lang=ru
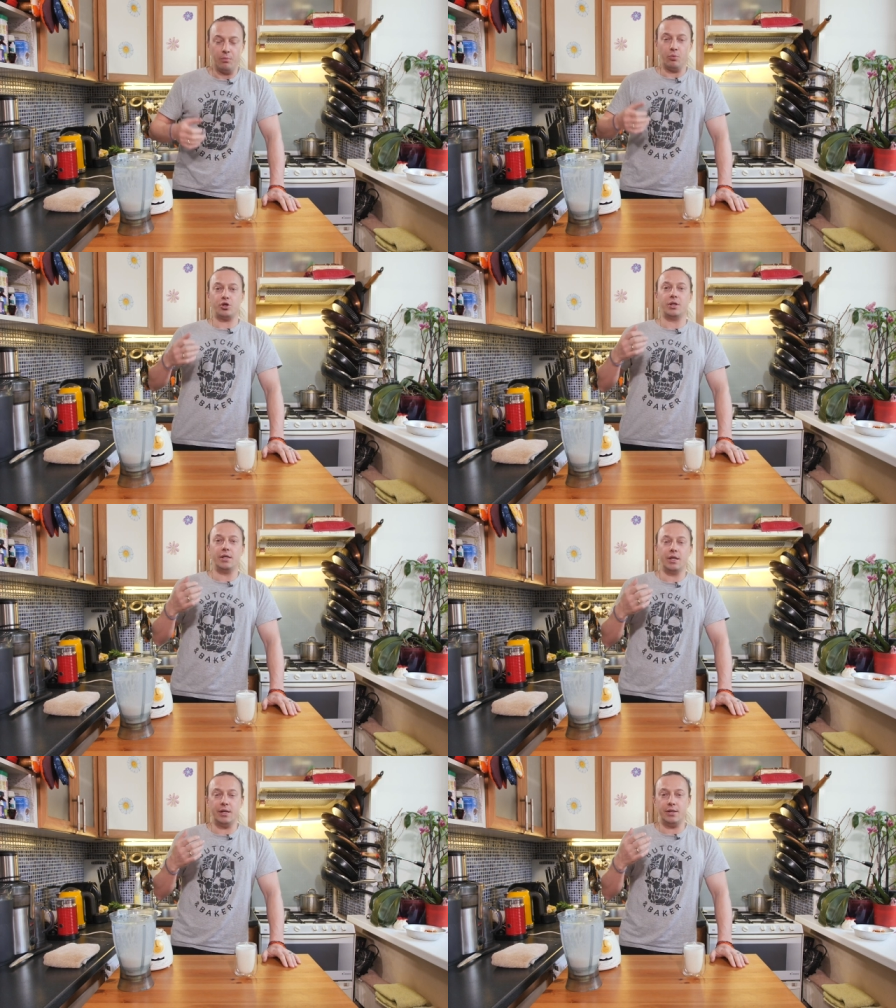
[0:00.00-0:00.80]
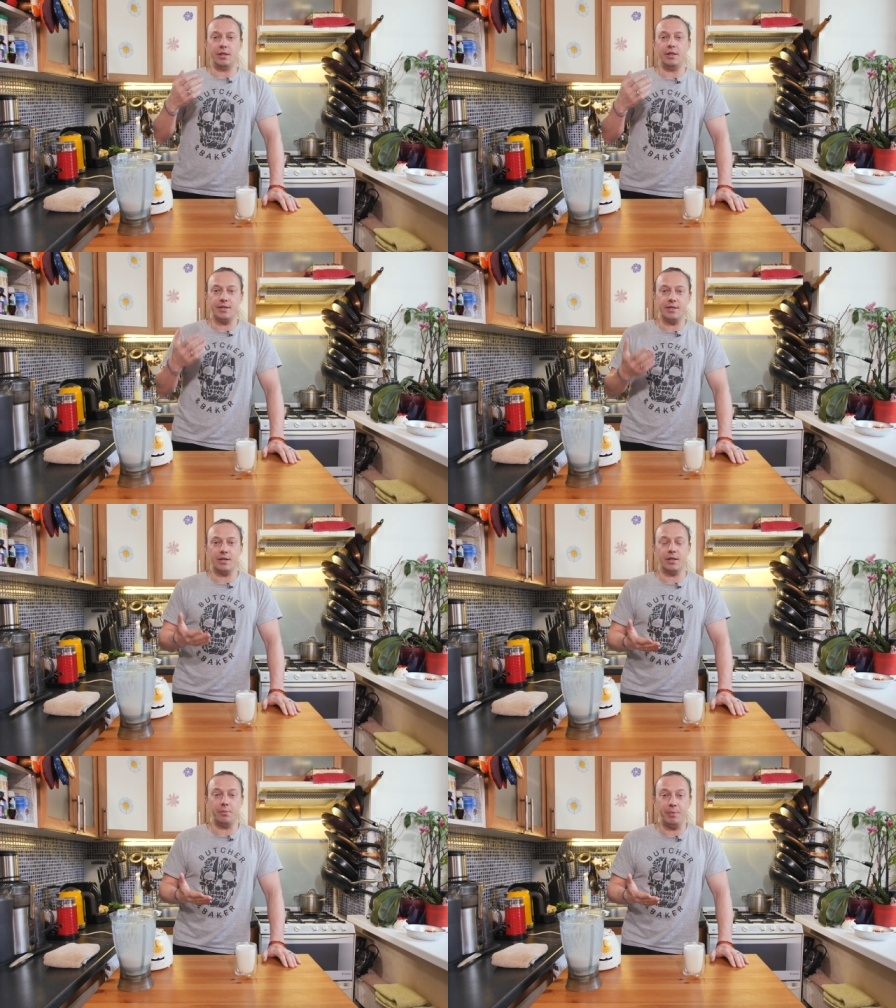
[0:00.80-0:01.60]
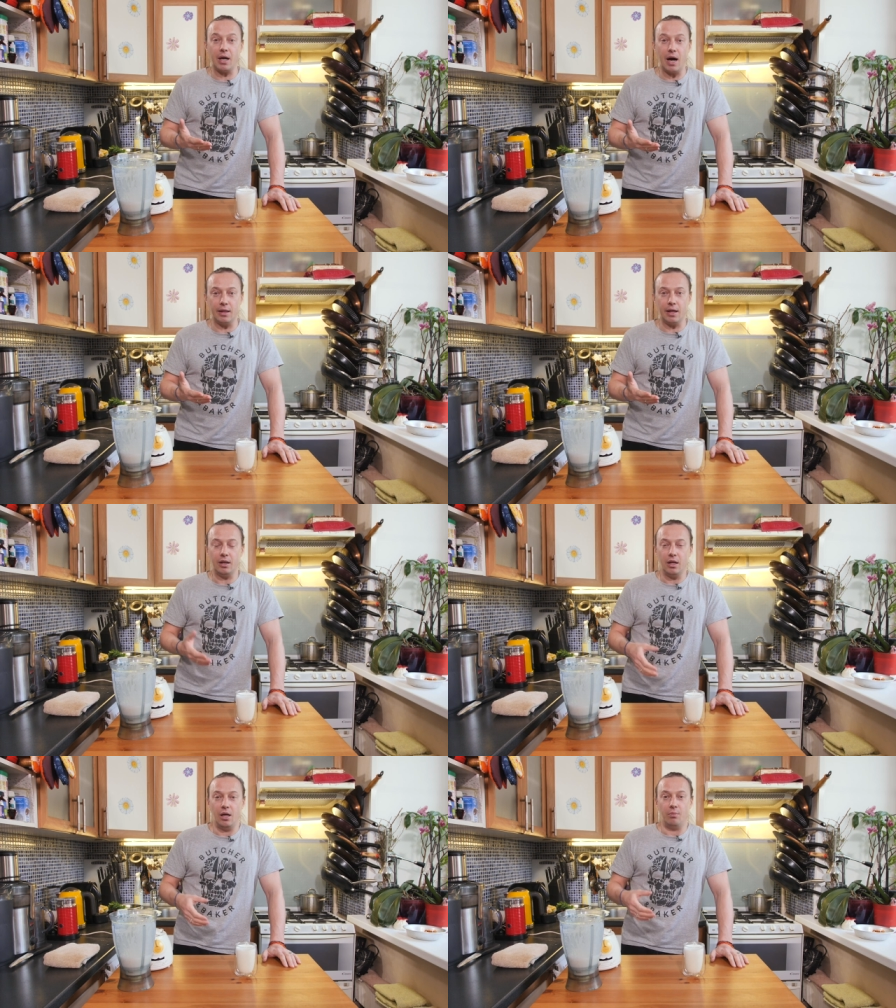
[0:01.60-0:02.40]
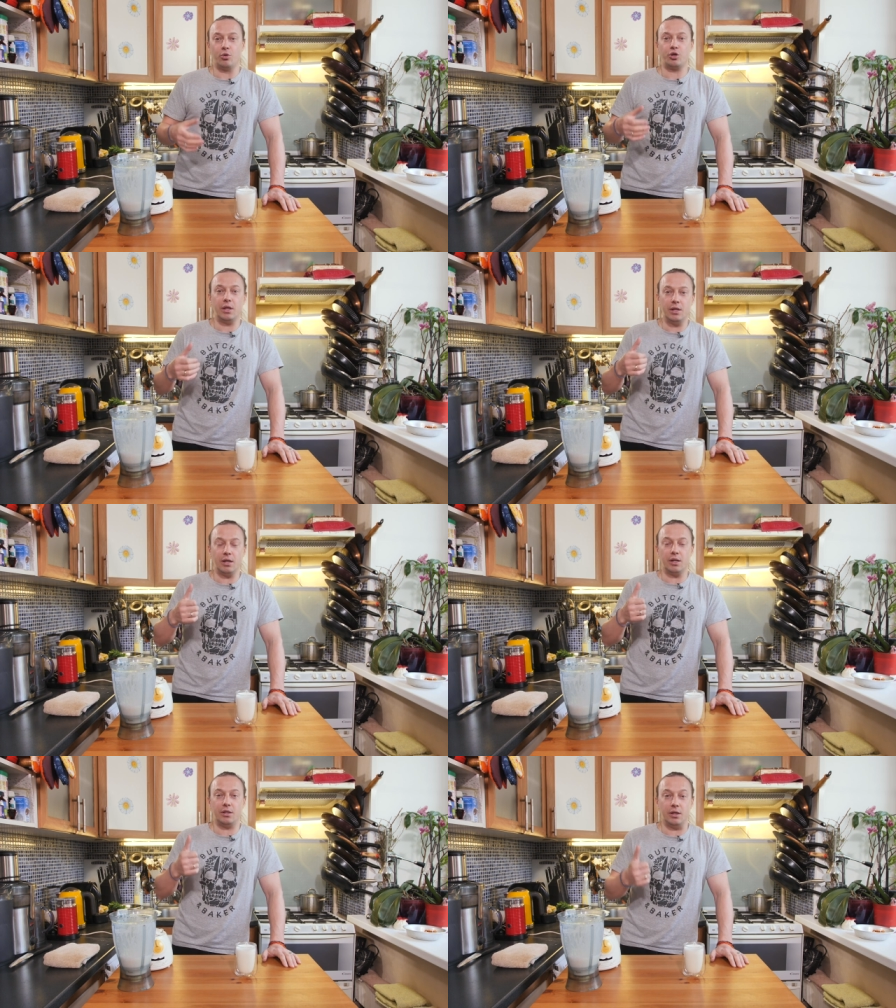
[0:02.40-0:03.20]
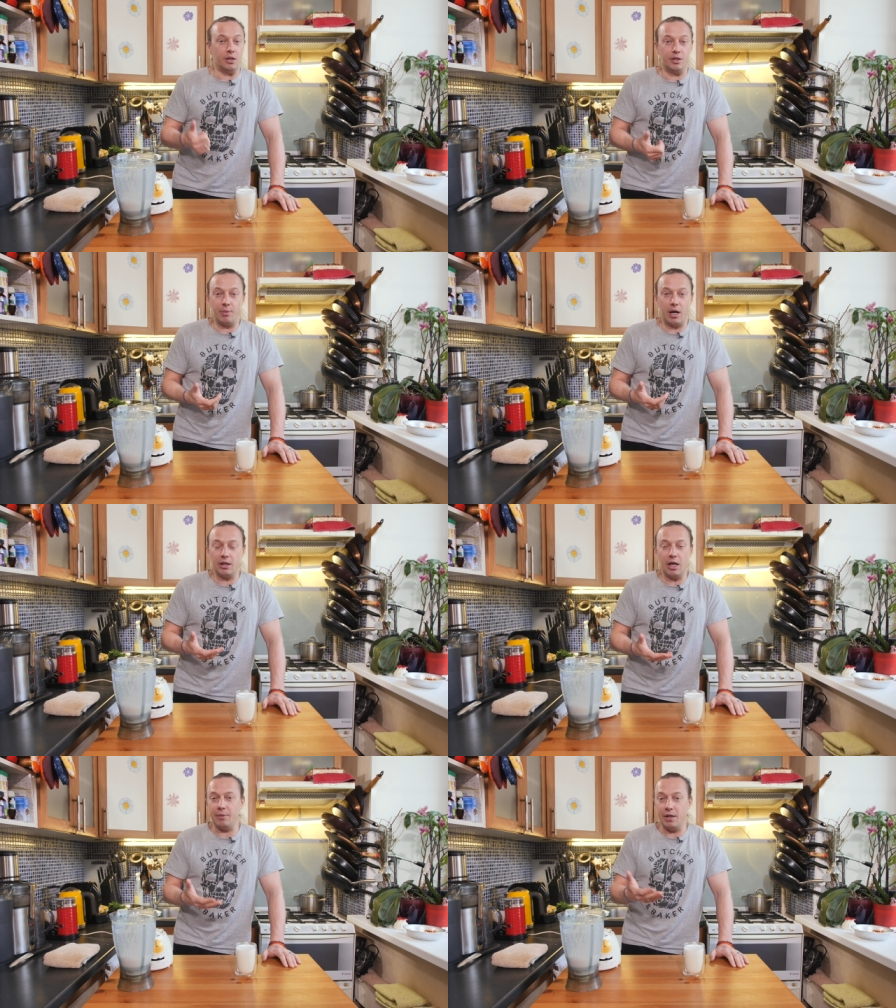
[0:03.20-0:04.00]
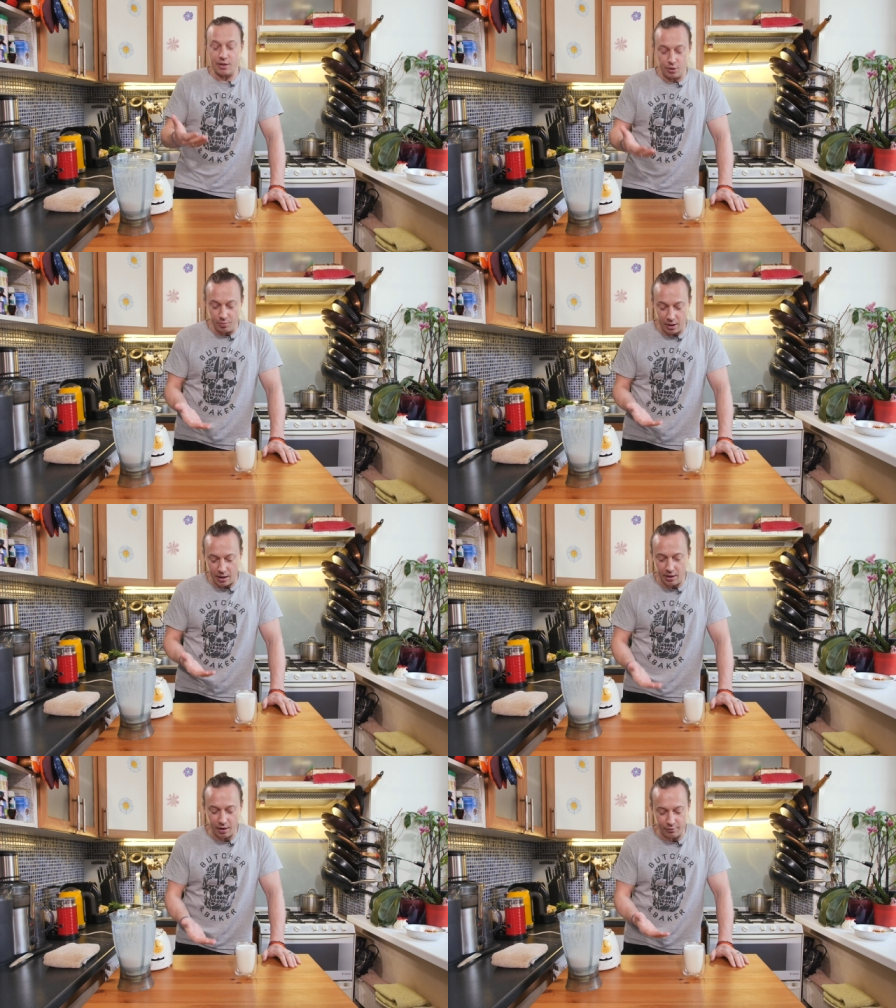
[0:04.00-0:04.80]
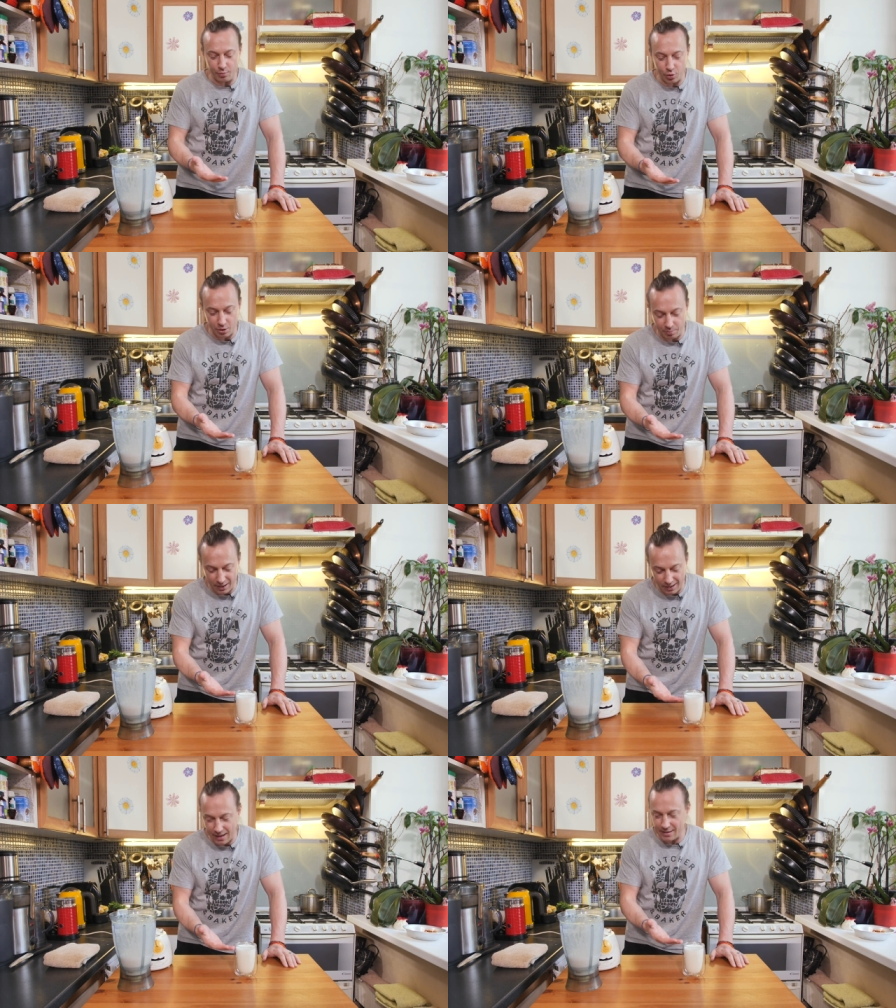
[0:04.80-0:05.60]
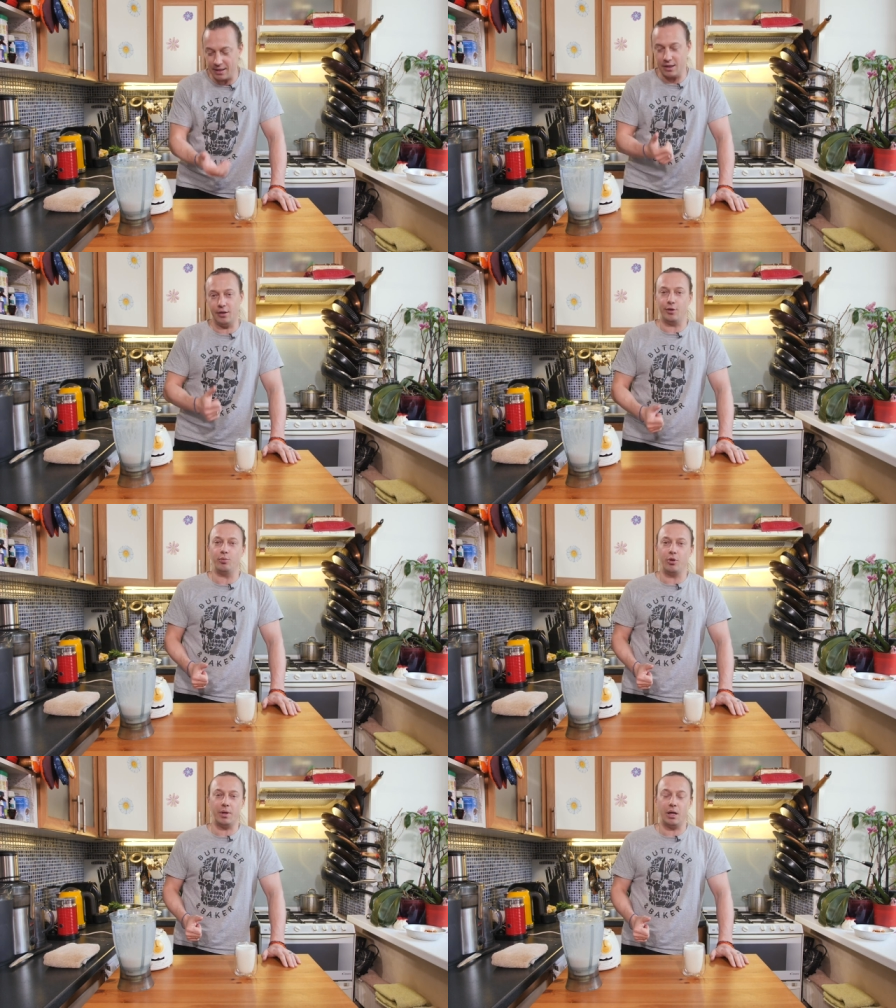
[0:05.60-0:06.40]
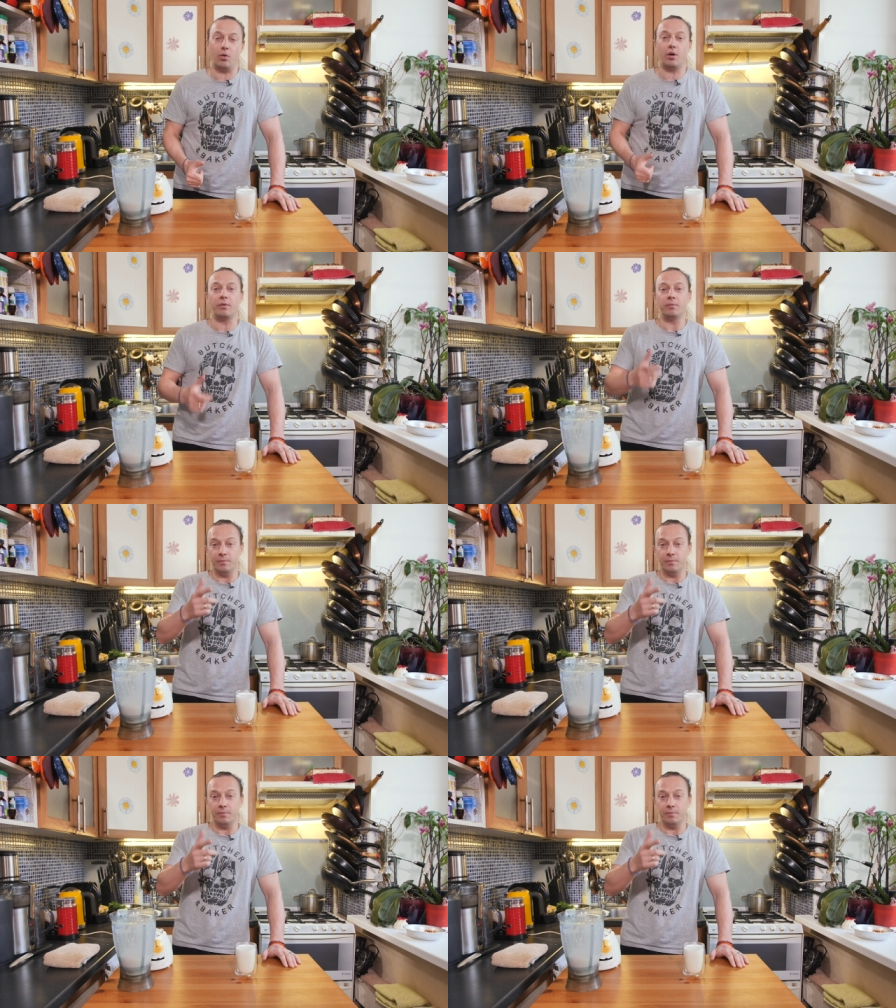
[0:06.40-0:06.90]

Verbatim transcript: Можно делать из э, пекана, можно делать из макадами, из любых орехов, можно прекрасно делать любое молоко.